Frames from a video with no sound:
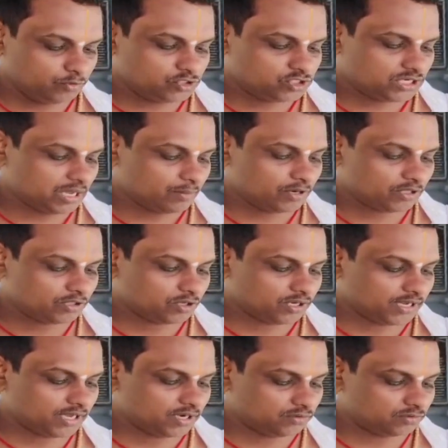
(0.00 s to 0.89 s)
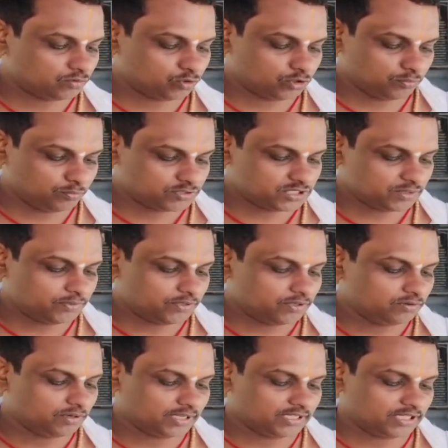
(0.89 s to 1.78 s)
బుచ్చిరామనదర్ గారు కుటుంబ
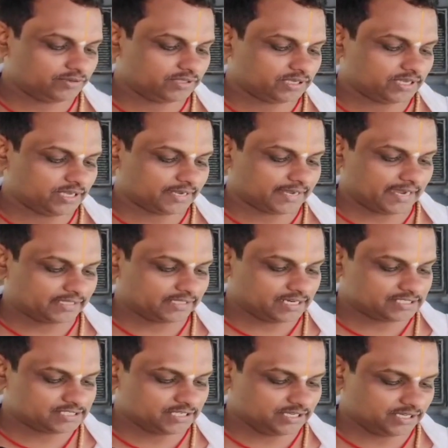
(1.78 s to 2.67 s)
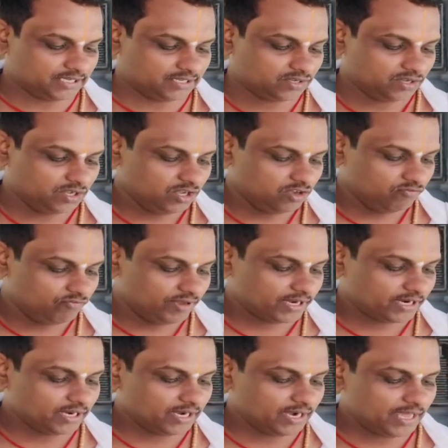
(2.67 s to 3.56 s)
సభ్యులు అదేవిధంగా కేదార్ శెట్టి
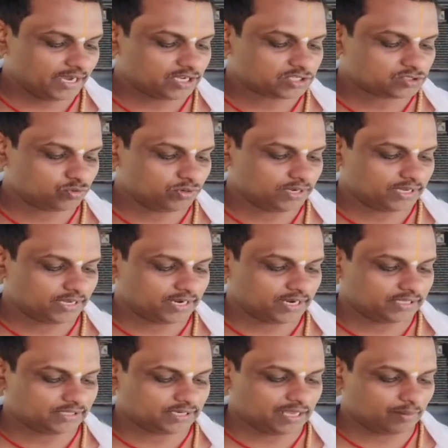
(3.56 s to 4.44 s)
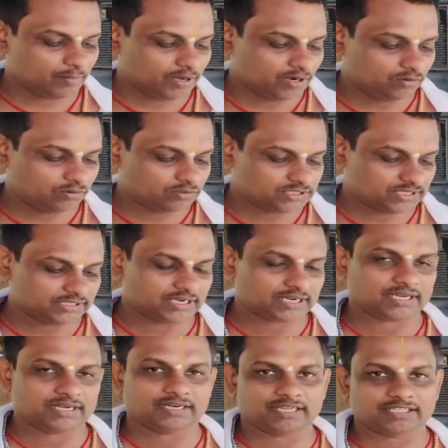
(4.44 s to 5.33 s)
వెంకట నాగ సూర్య గంగాధర రామారావు
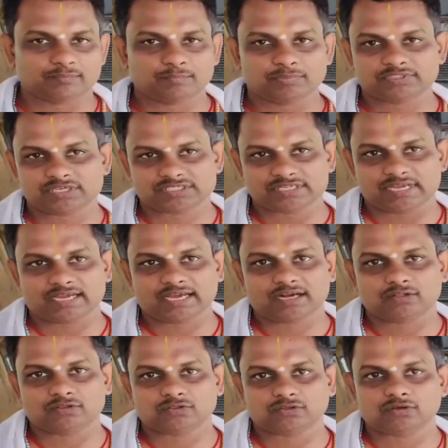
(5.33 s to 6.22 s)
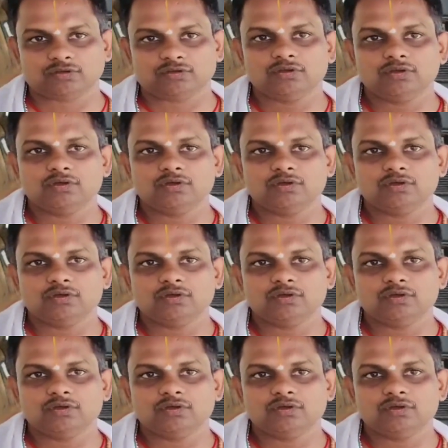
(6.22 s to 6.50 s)
చంద్రకన్య దంపతుల సహకారంతో